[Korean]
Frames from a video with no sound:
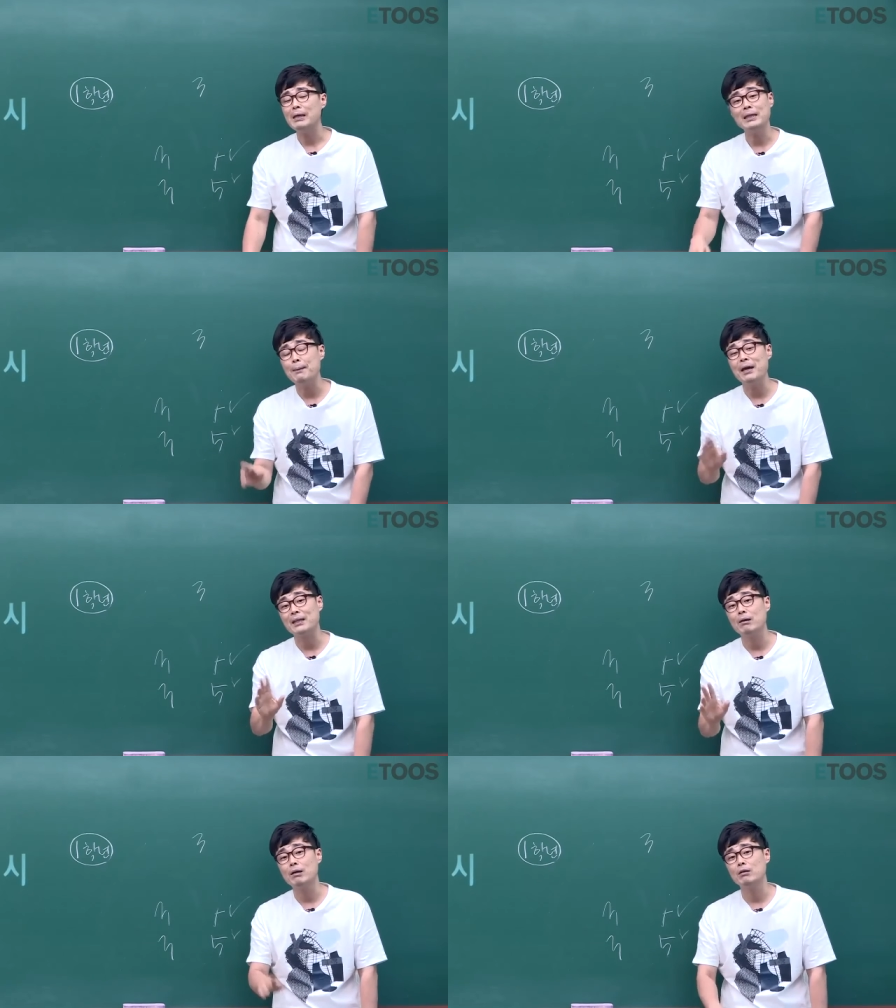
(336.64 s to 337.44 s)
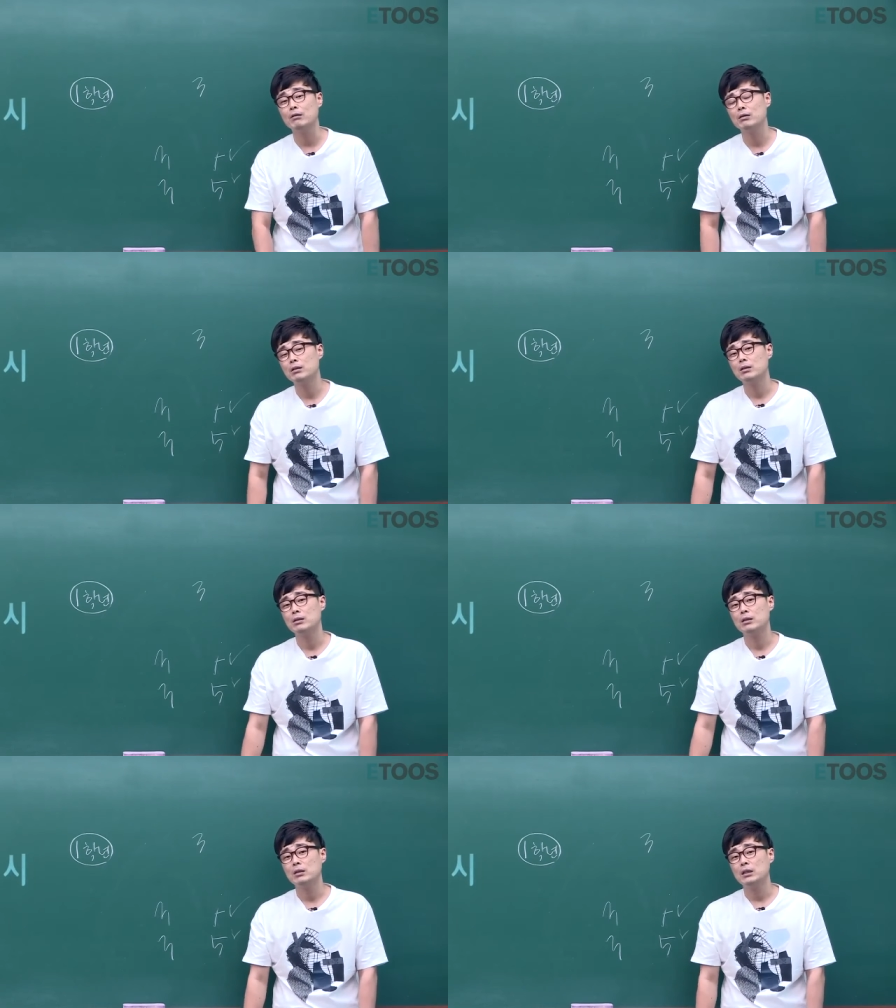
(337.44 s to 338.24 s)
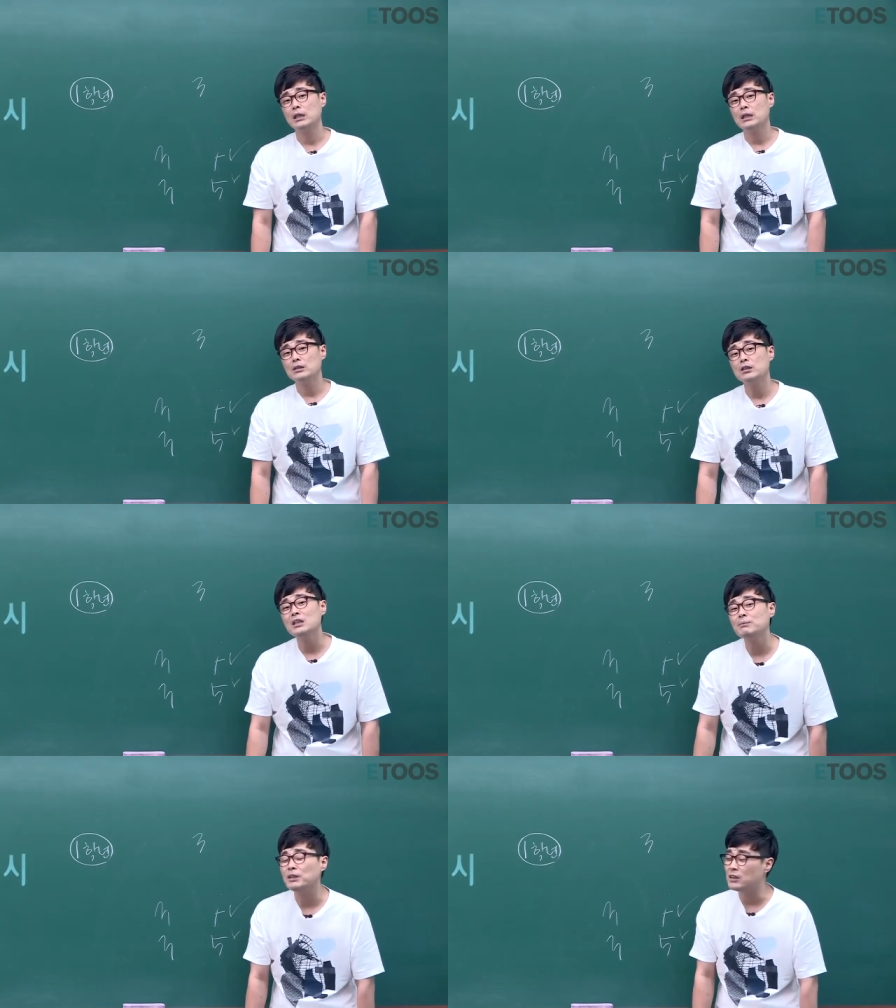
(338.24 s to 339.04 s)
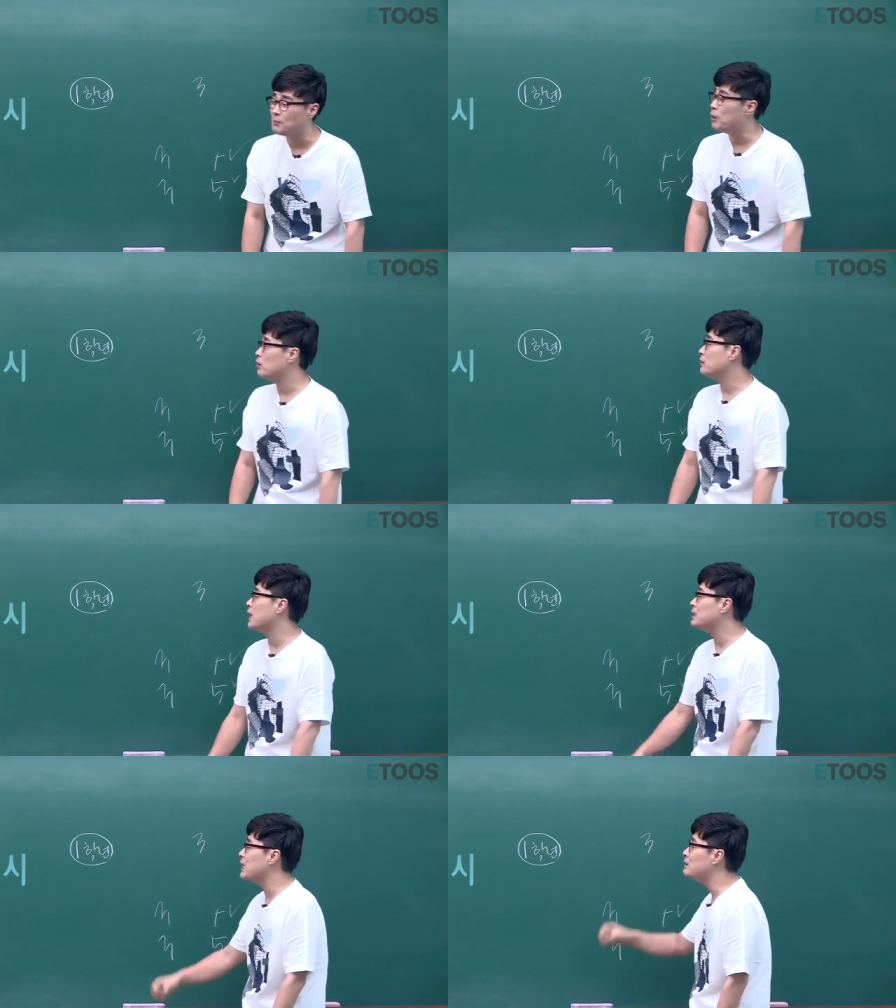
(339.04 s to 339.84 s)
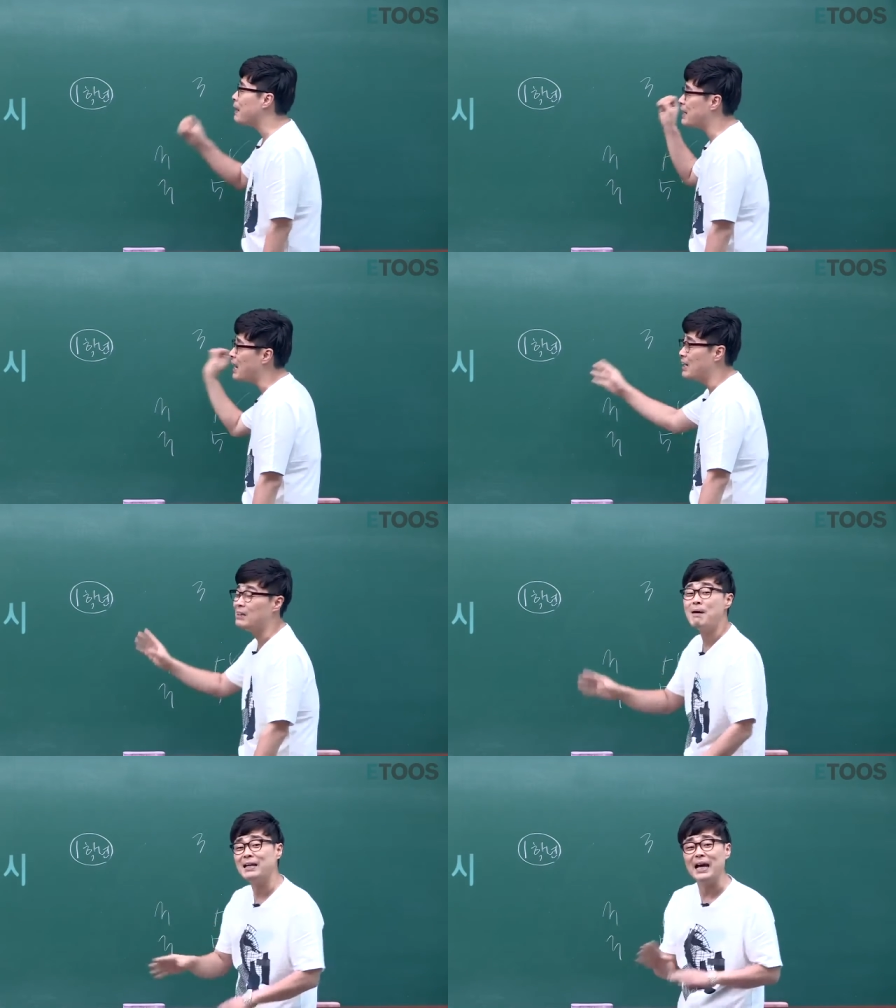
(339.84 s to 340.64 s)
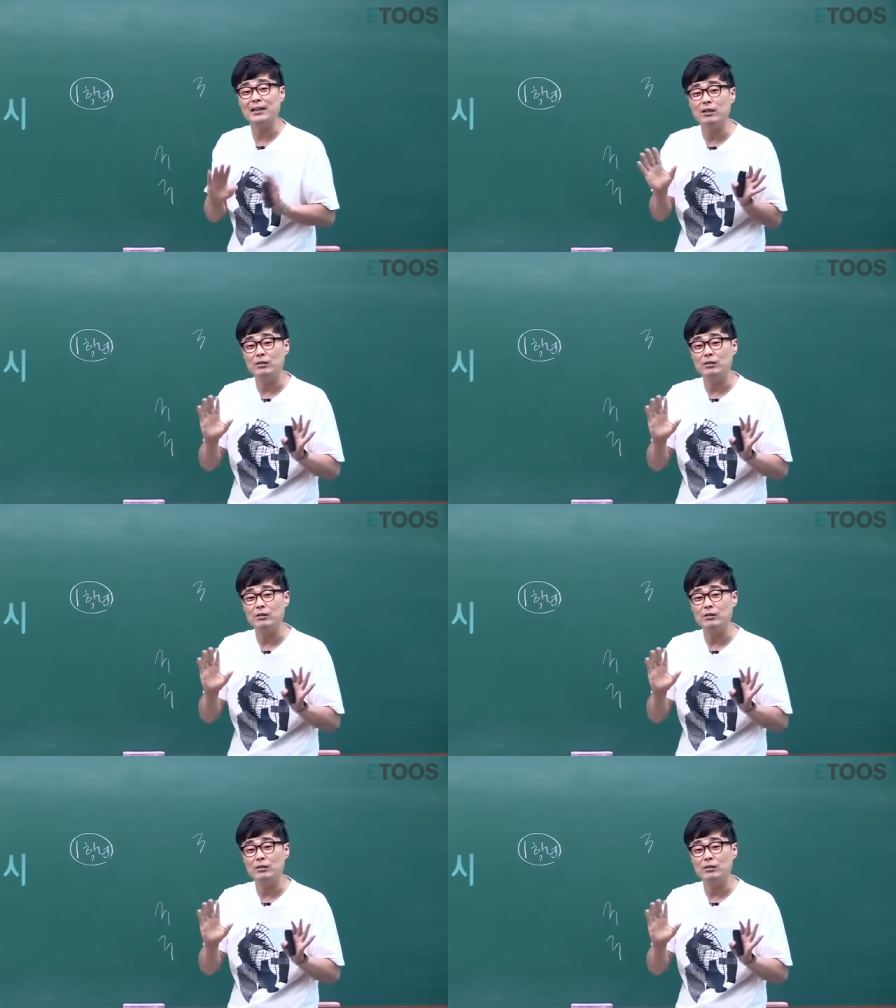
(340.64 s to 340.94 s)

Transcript: 답이 안 나와요. 선생님이 그러면 내신하지 마라 이 말이 아니에요.